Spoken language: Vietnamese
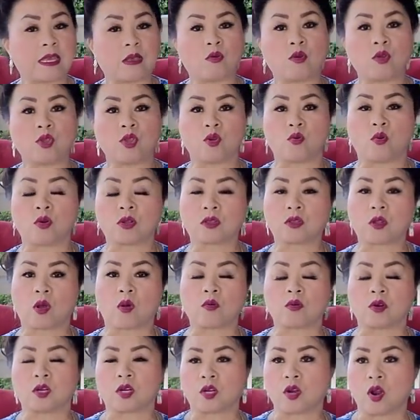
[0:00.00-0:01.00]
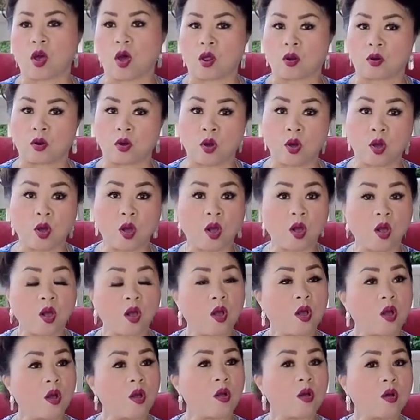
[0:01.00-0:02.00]
kiểu yếu tàu nữa lò lô
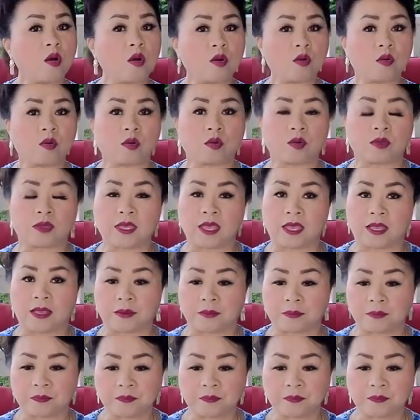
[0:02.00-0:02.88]
cái,